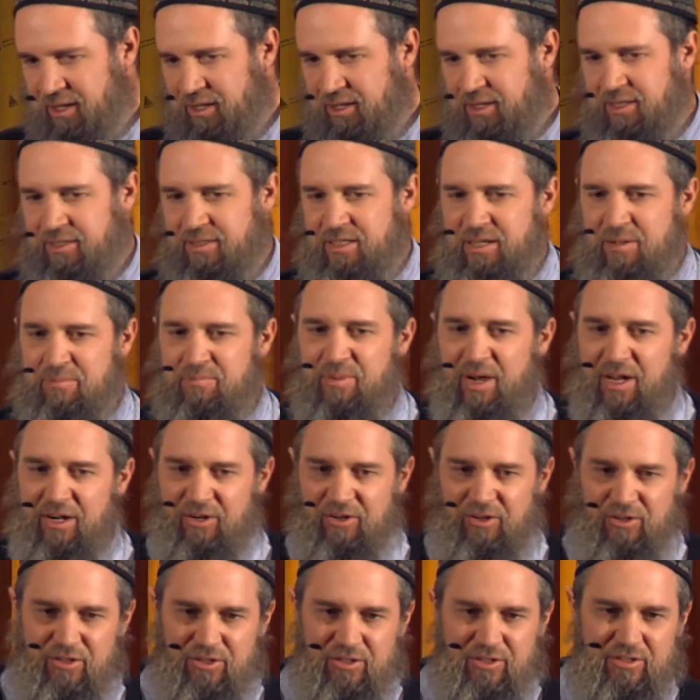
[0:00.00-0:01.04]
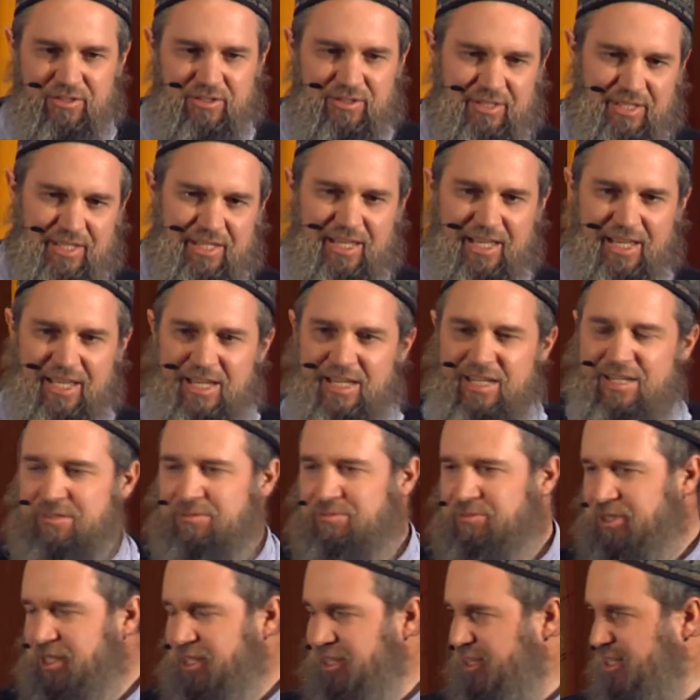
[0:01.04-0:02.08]
Y sin embargo, él
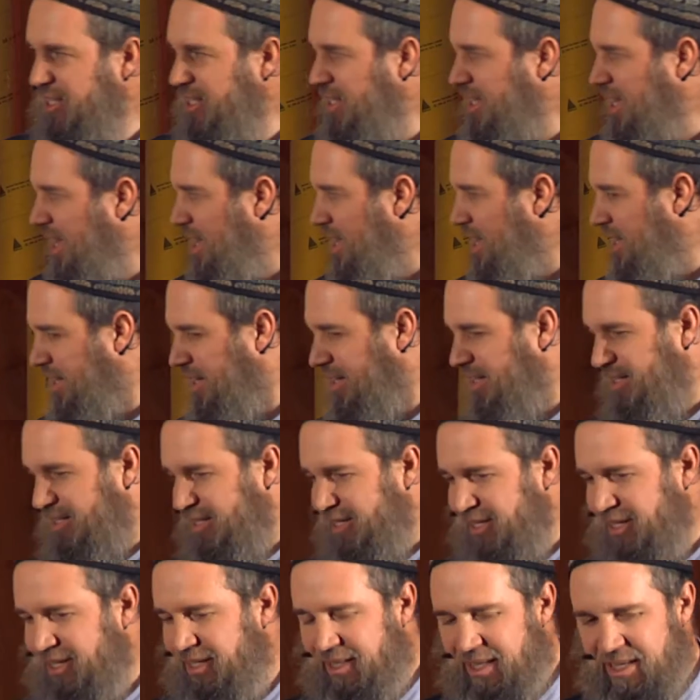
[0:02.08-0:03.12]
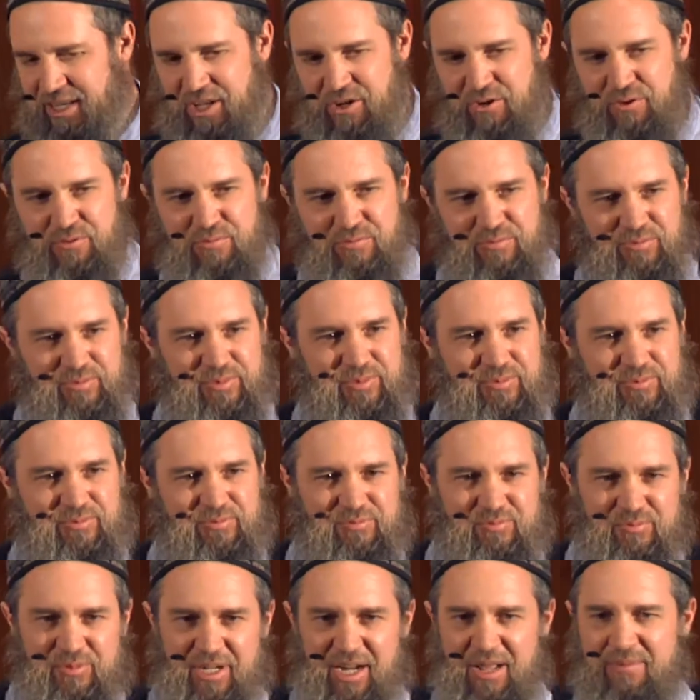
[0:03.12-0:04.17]
sentía que tenía un
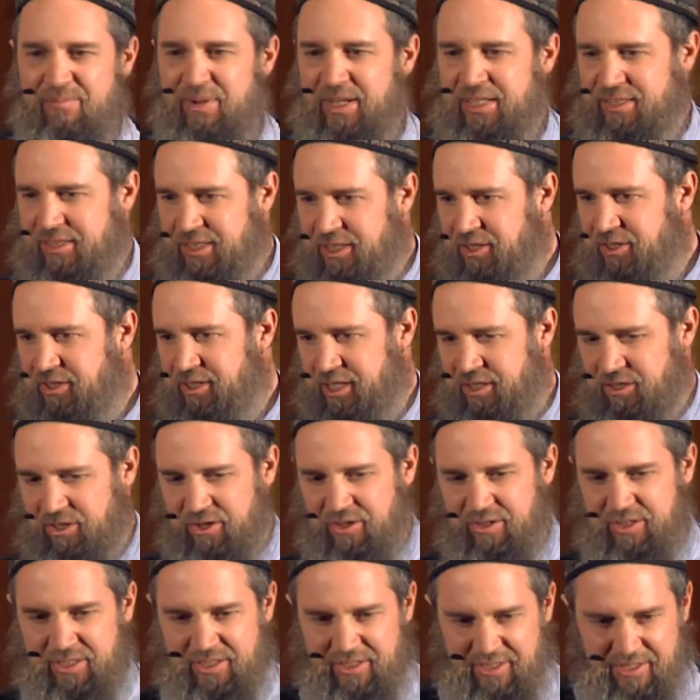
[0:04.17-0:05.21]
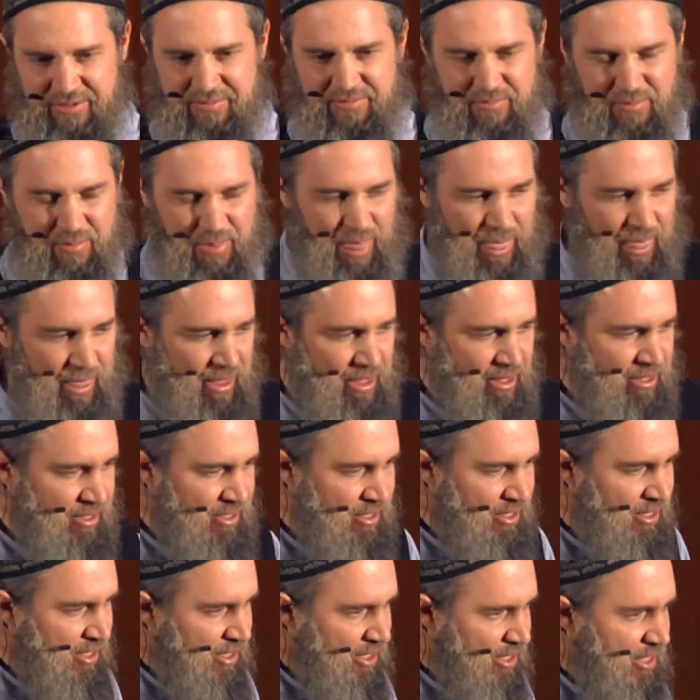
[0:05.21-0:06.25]
gran vacío dentro de sí
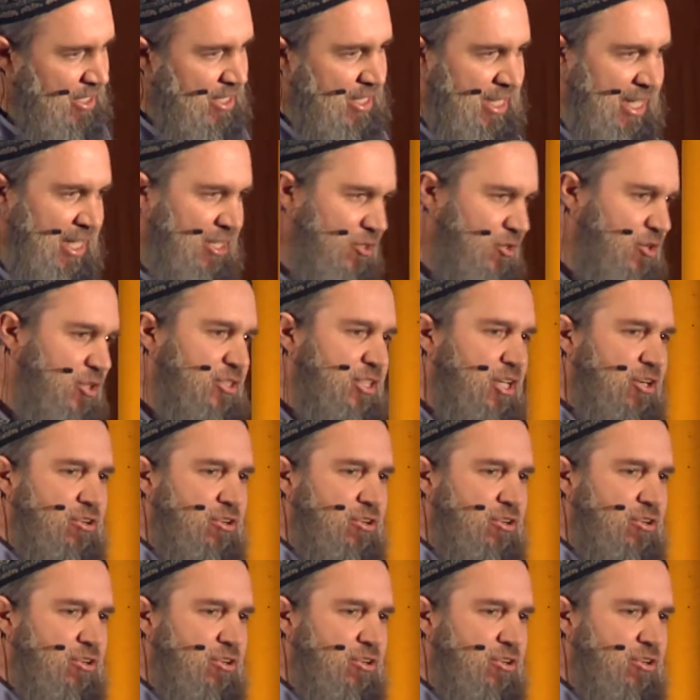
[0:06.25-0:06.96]
y que todo ese